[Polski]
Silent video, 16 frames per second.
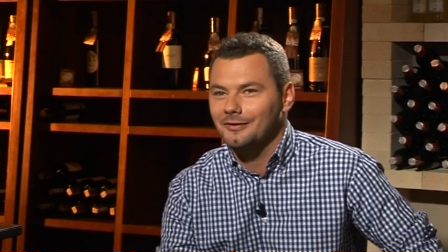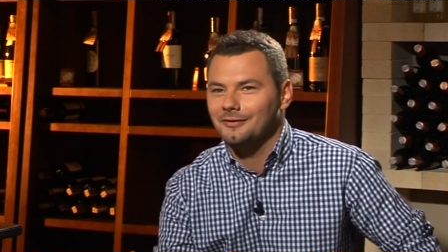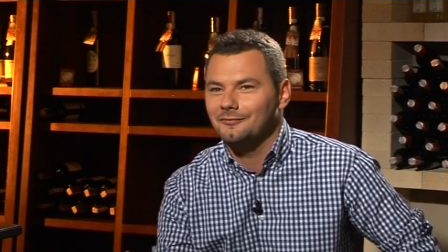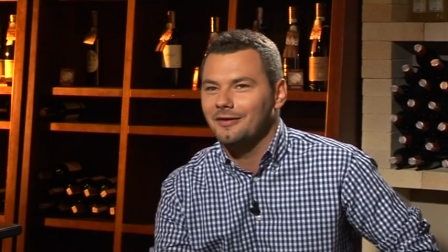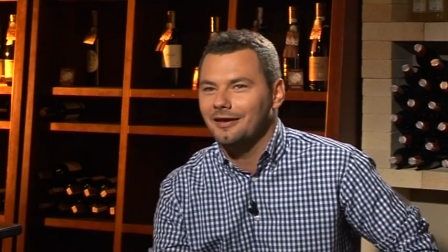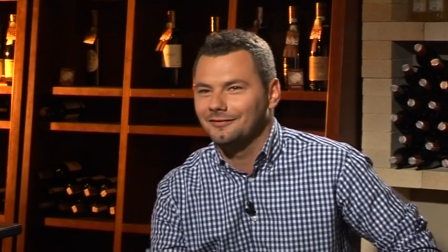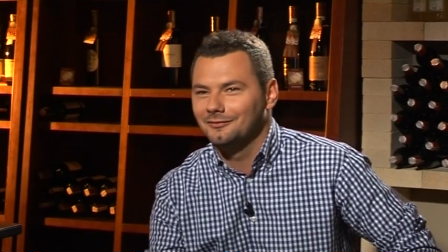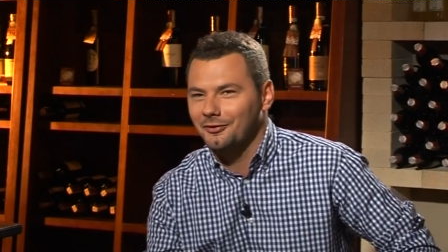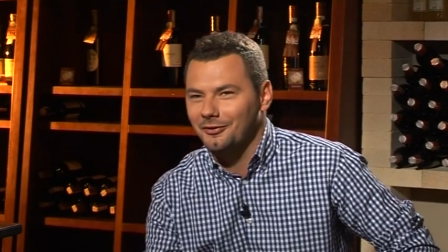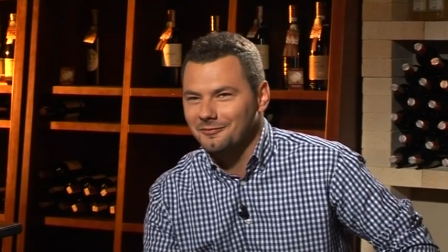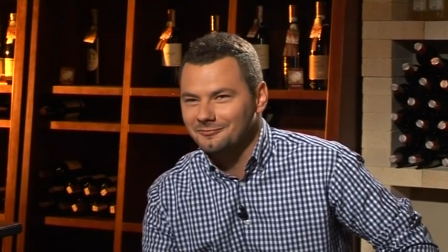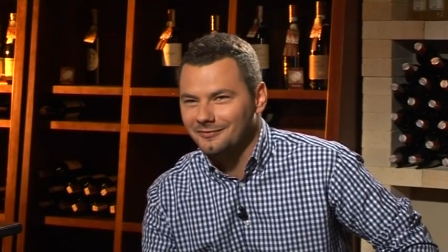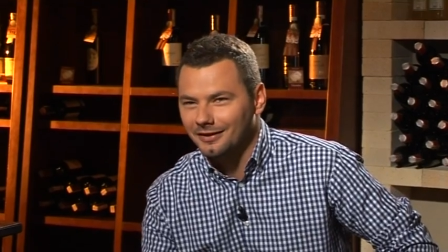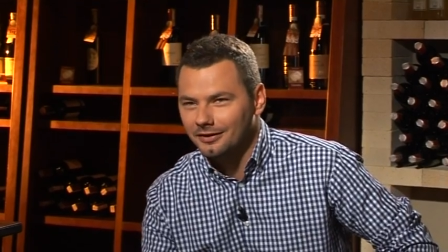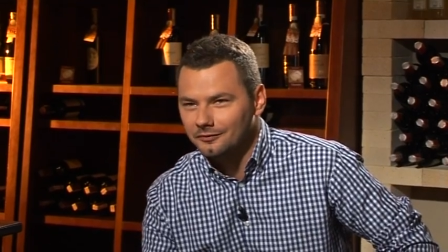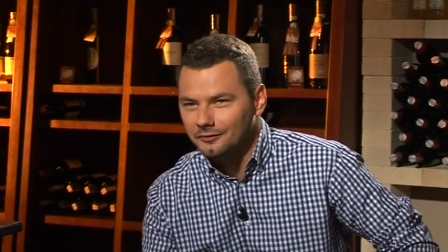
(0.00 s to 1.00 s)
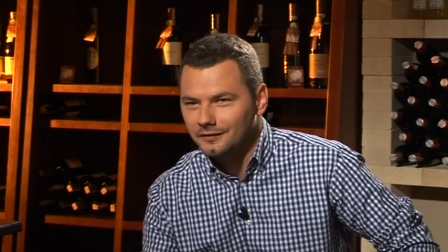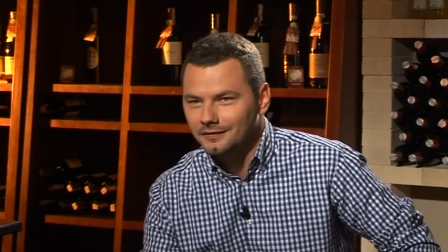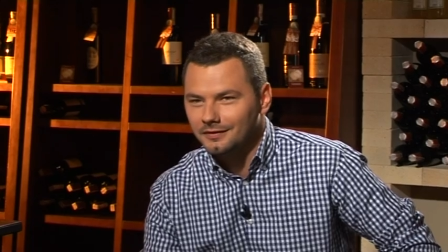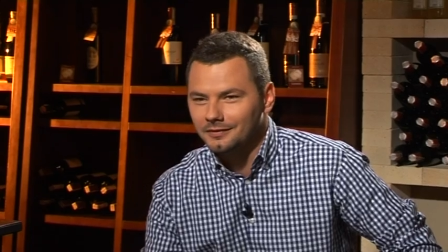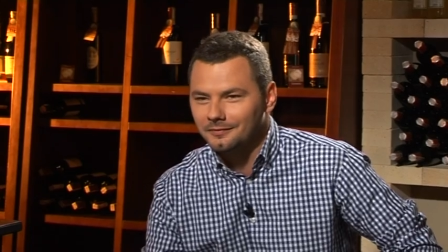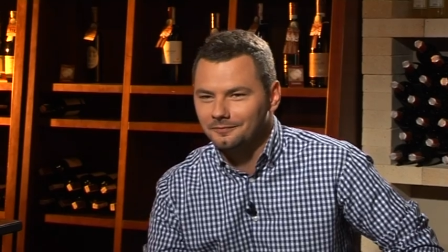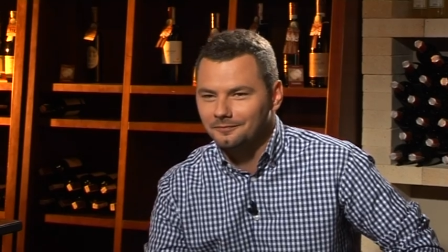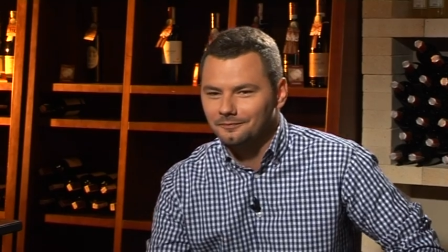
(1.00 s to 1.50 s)
gwiazdorem
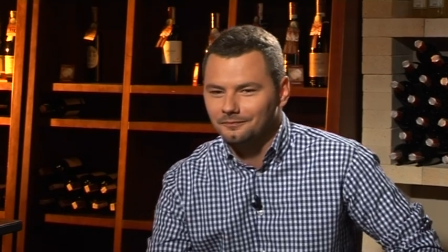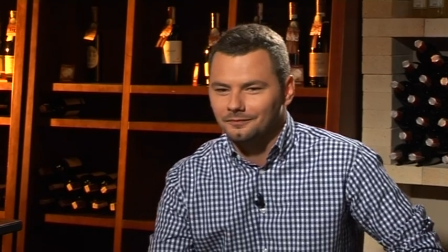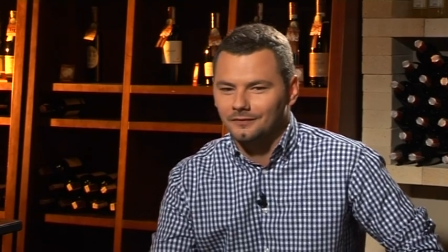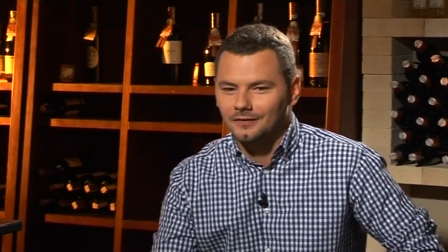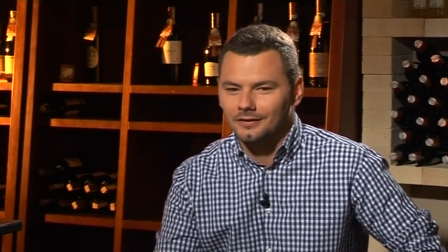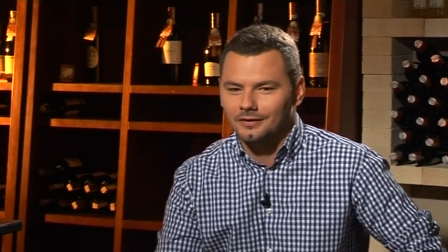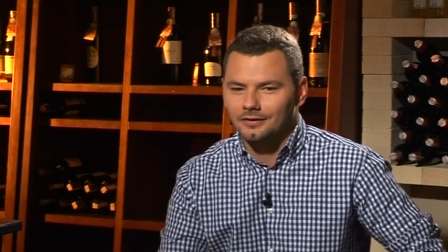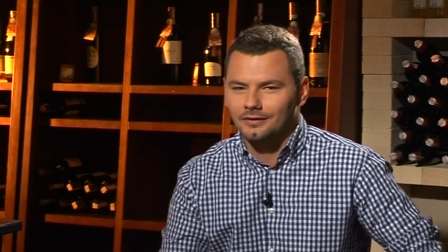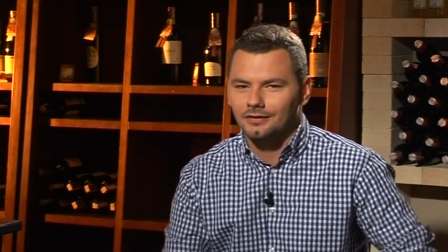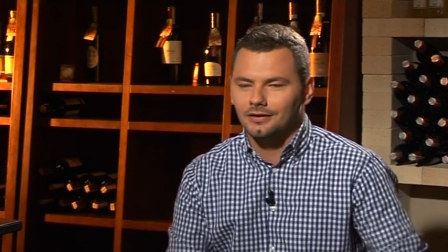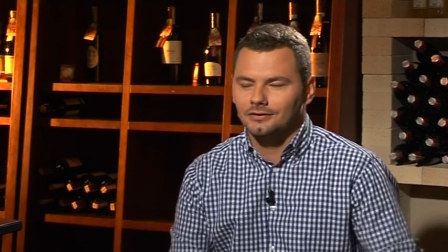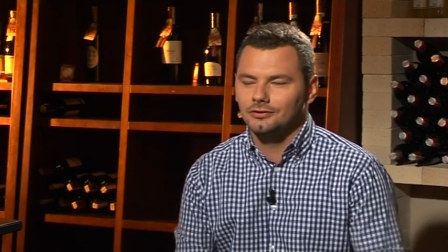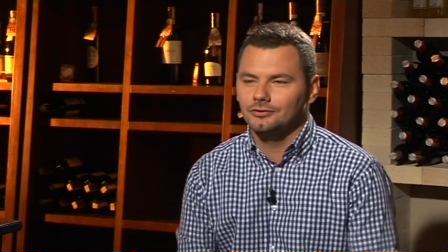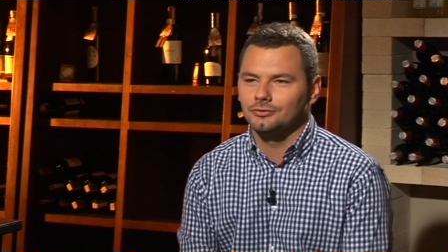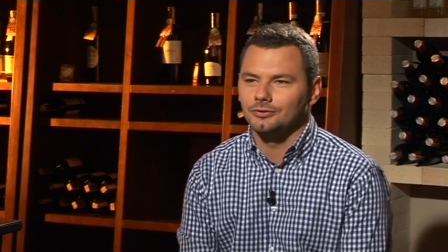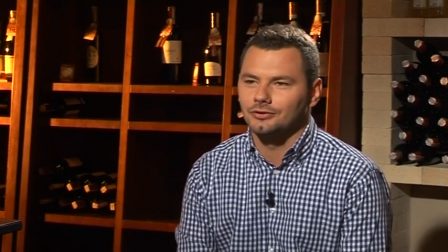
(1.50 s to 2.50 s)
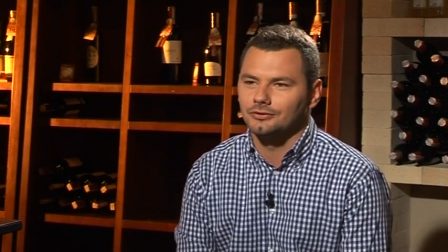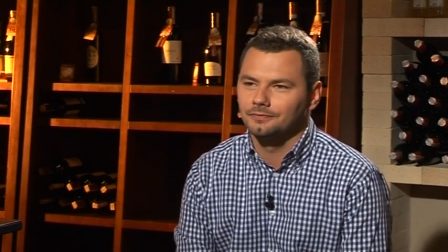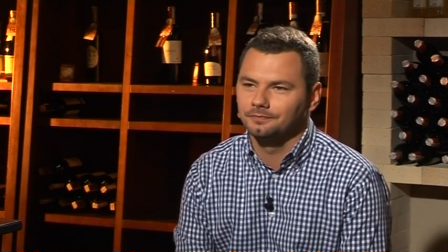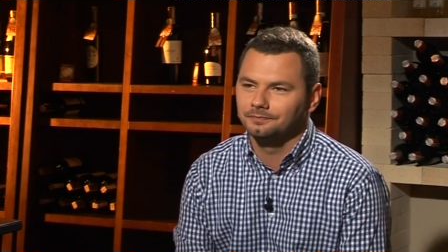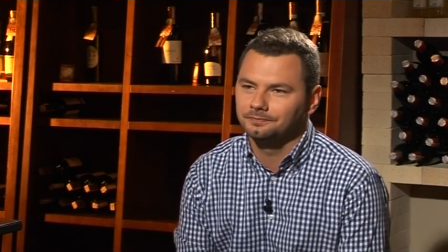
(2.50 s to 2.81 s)
telewizji. Y, jak się czujesz